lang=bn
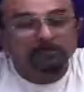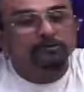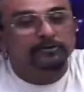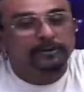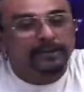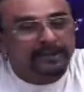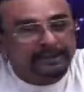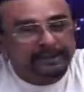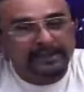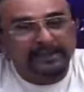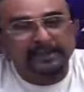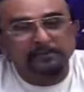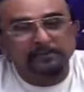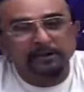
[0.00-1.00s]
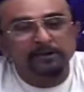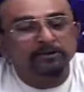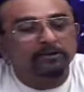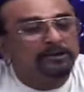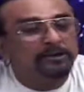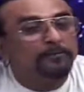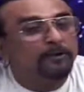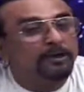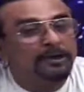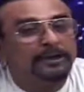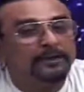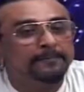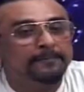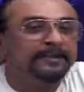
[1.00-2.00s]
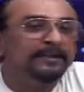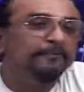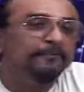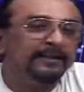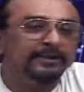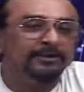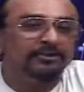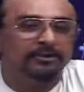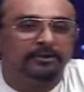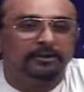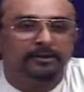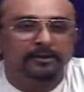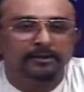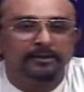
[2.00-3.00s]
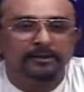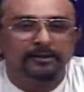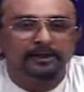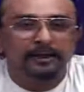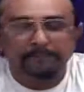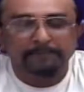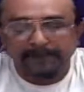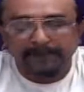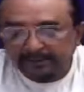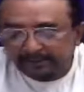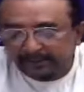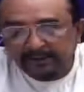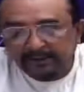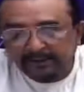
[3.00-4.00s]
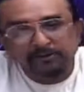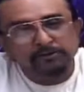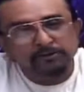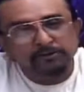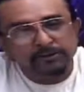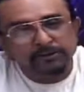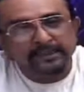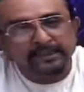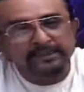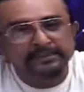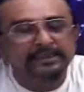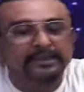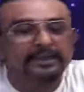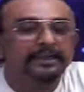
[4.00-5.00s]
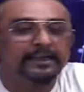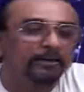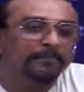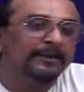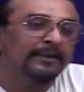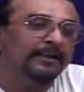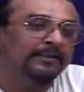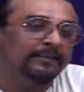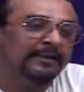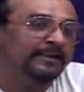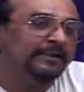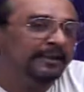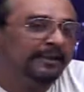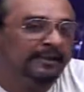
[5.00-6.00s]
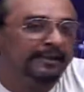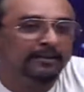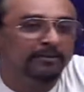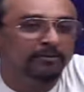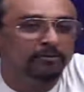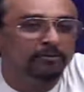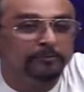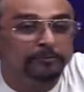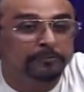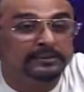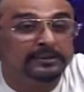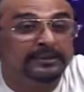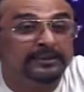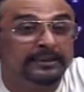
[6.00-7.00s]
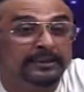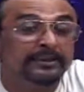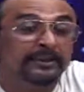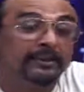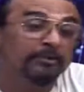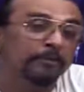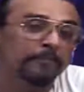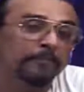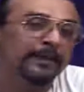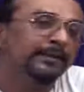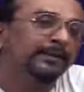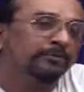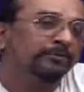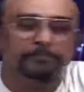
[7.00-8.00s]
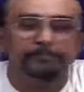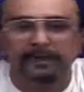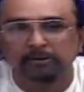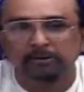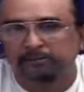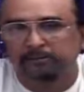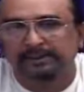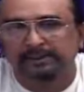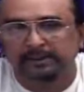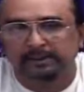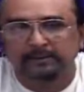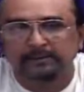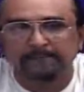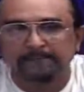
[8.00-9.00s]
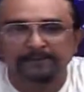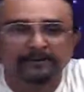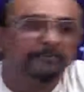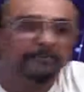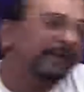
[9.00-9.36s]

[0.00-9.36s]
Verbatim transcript: তো এটাকেই বলে ডক্টর বলাকা ব্যানার্জি প্রেডিকশন এই প্রেডিকশনের জন্য উনি আজকে সবাইদের মাঝখানে উপস্থিত আছেন আর সবাইরা এত ভালোবাসেন তো